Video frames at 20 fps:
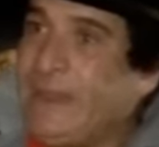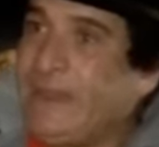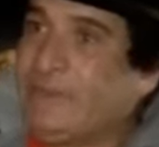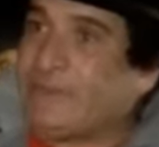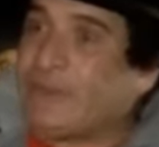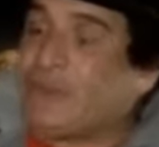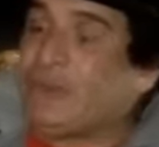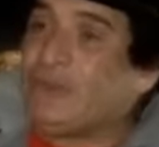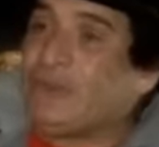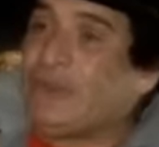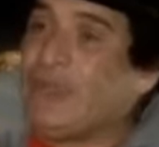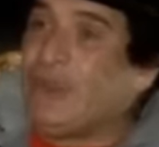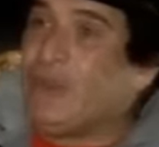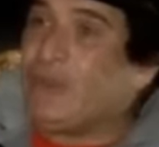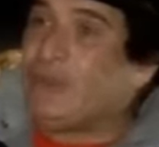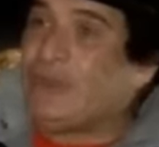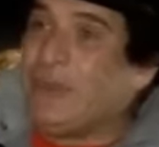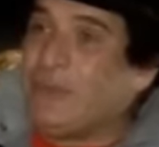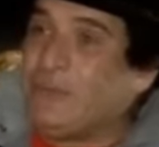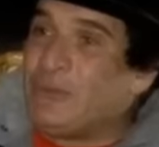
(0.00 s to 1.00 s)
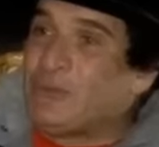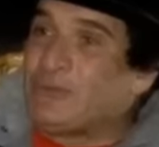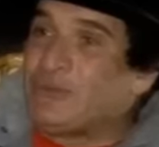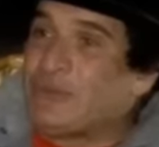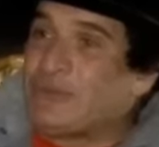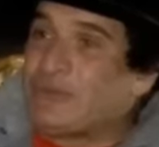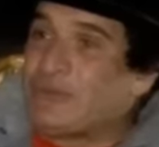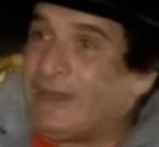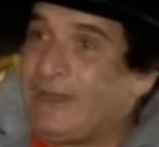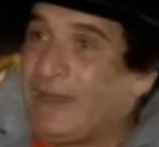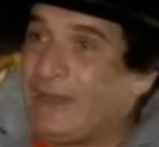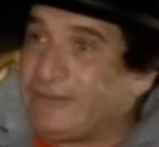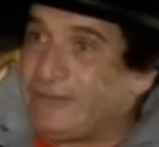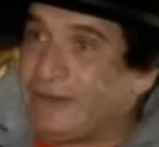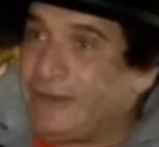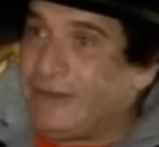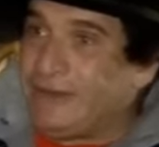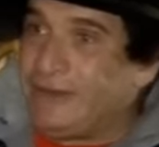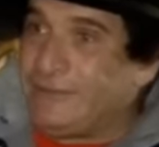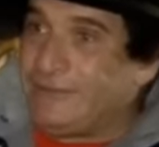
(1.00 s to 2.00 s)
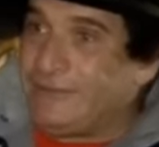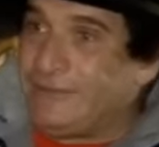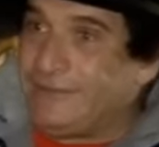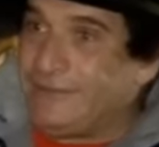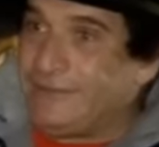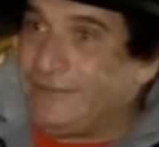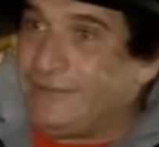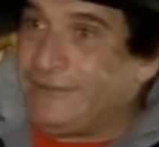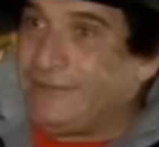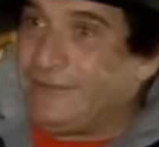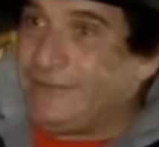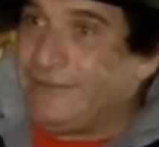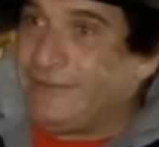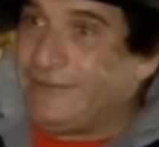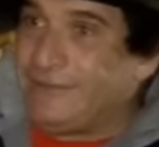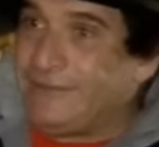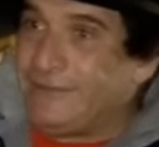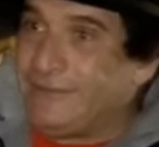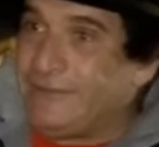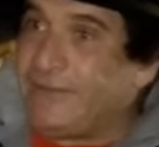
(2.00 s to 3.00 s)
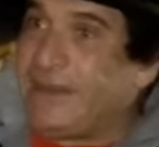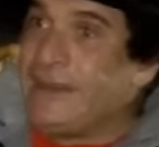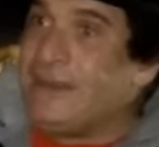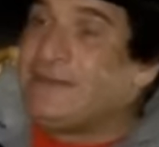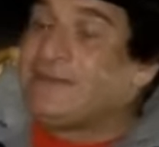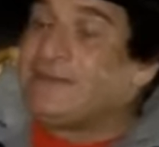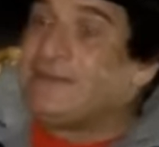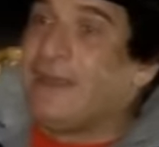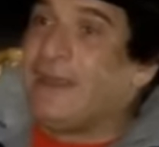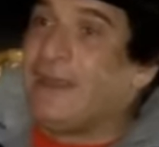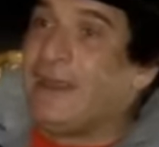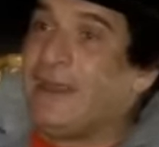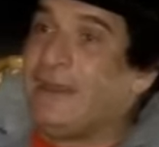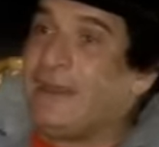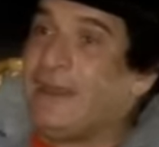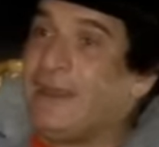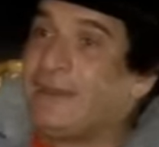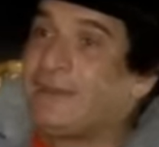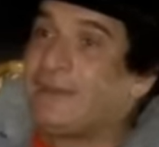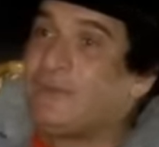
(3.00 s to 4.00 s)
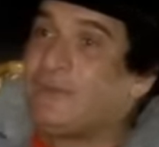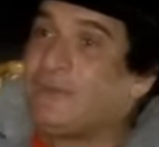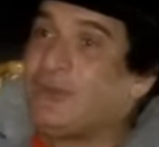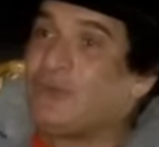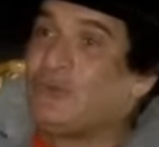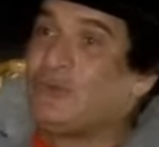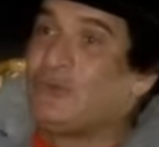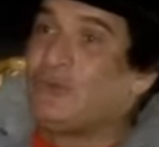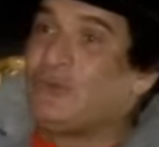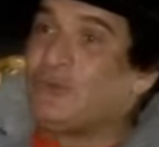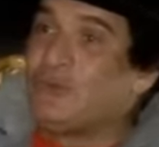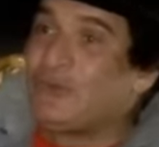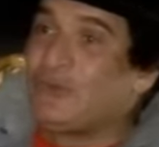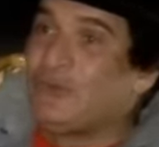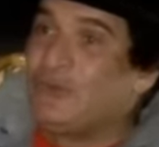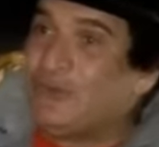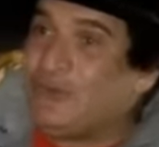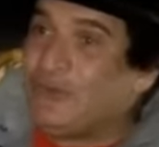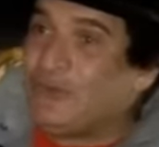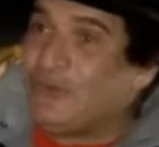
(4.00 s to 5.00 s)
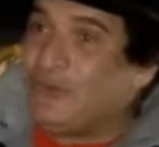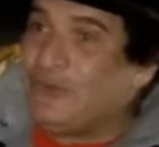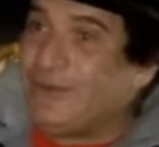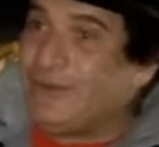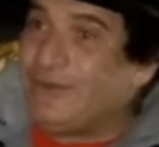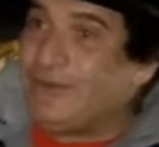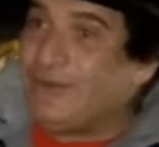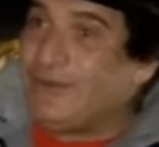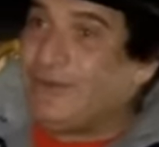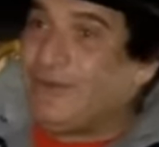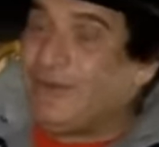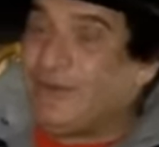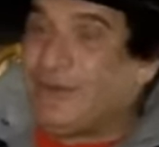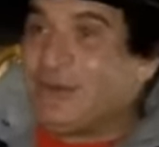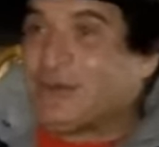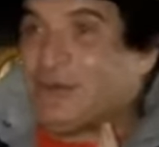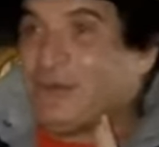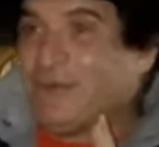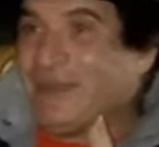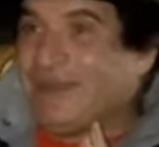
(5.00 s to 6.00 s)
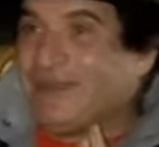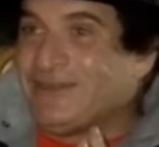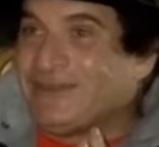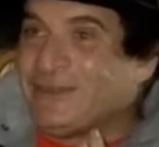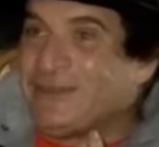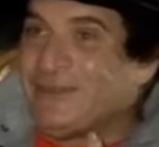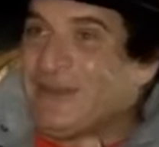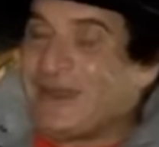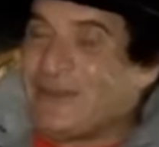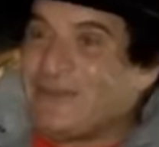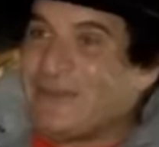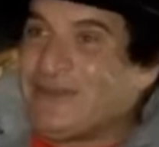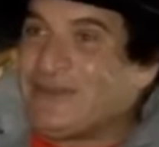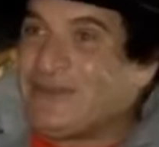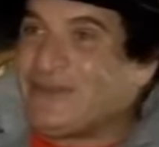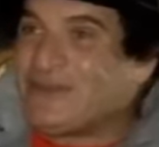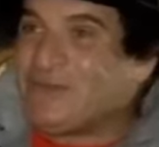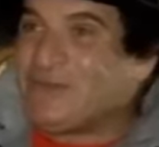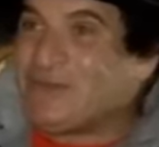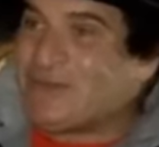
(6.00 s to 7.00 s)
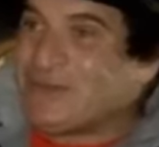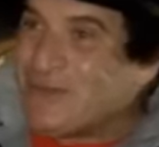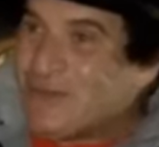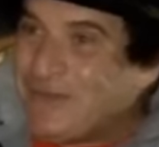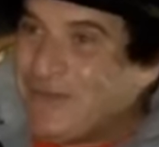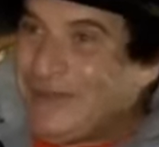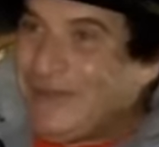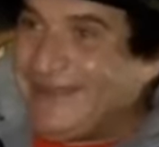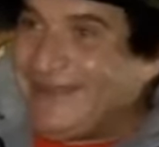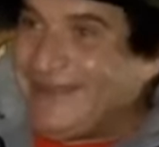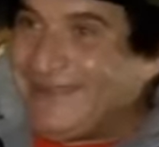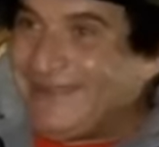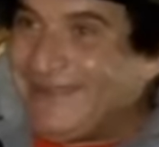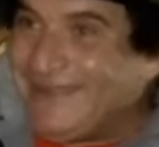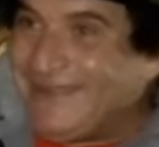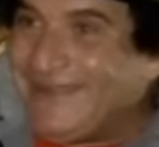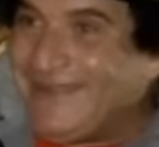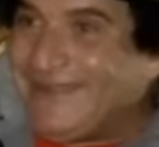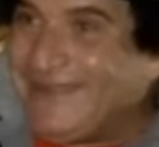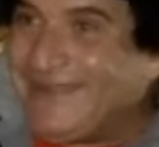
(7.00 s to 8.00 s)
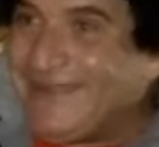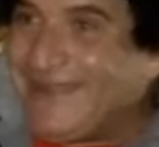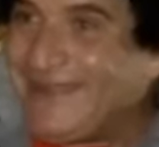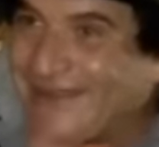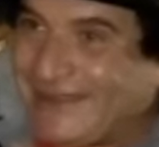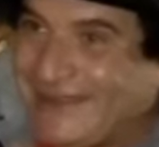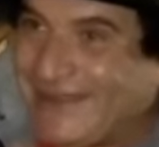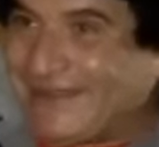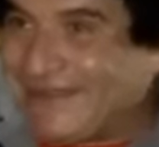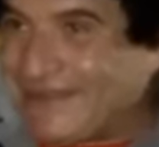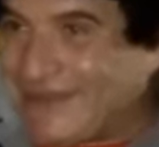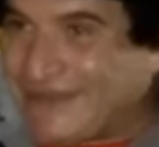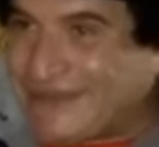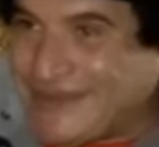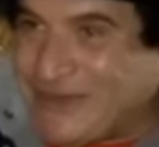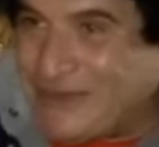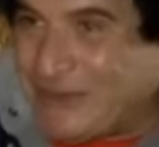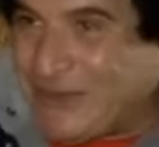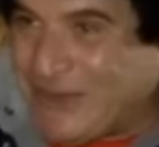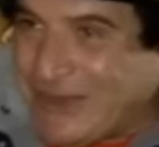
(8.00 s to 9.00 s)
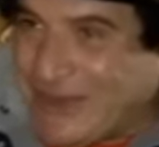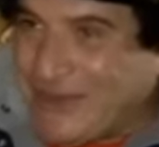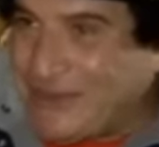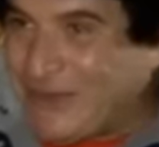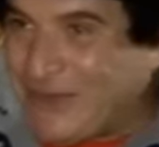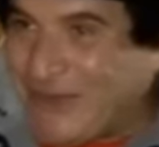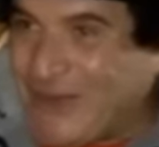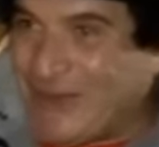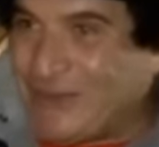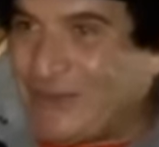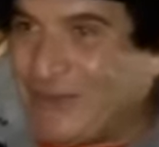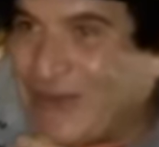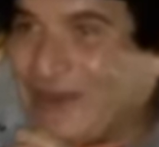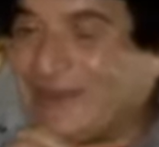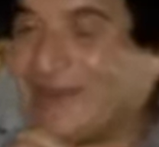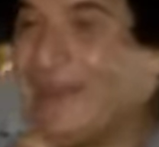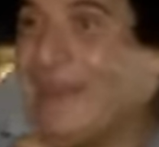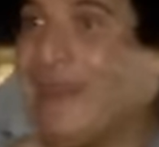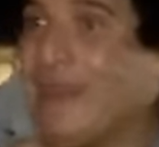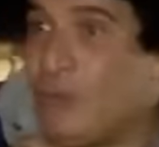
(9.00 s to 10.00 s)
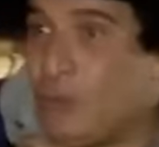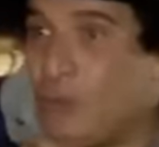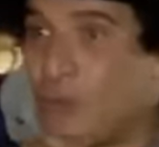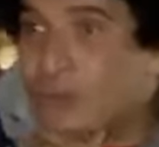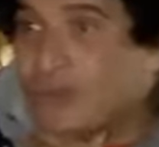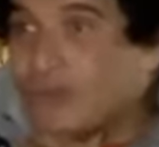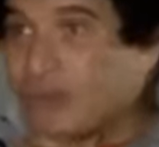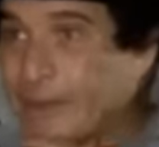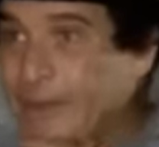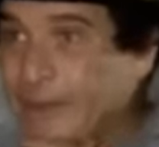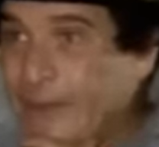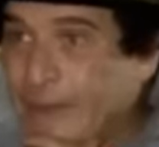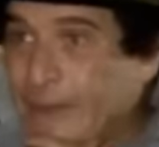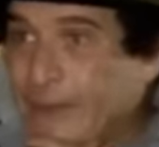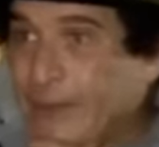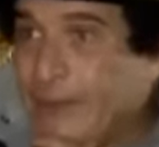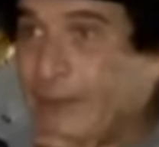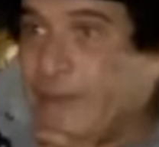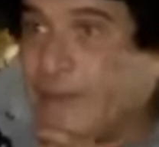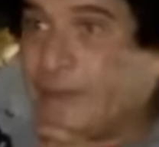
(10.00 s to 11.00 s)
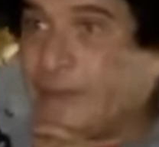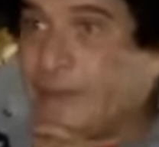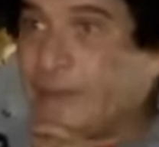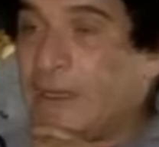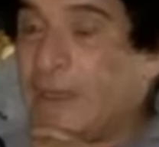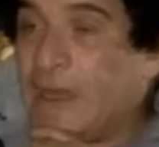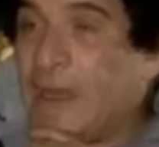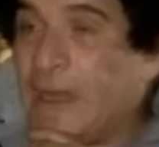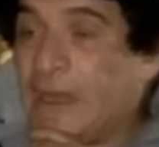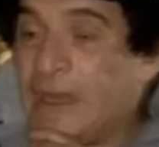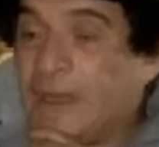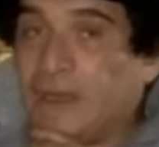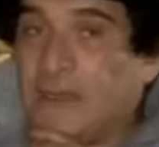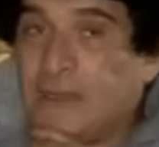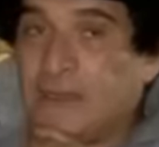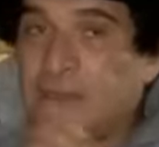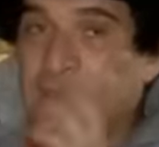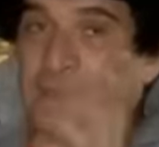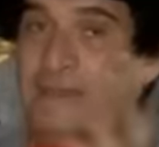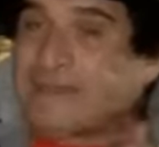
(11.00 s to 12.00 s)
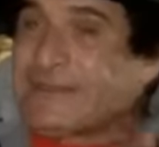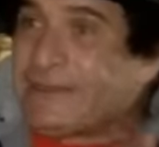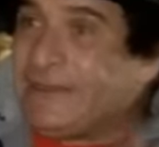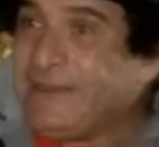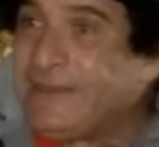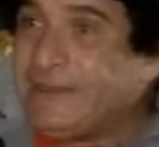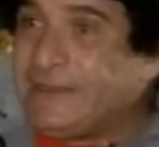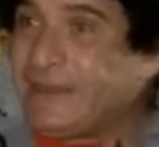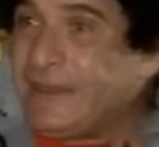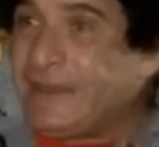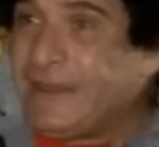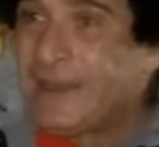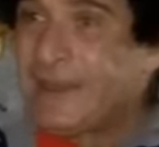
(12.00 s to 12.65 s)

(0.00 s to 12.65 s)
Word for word: فكنت انا قدام الاستاذ صلاح جايين فقال لي ازاي انا اكتب لك دور وترفضه آه. قلت له معلش ما انا عملت زوزو جميل آه. يعني شخصيه مركبه وحلوه كده آه. ومش كبيره مش كبيره اه اه بس اللي انت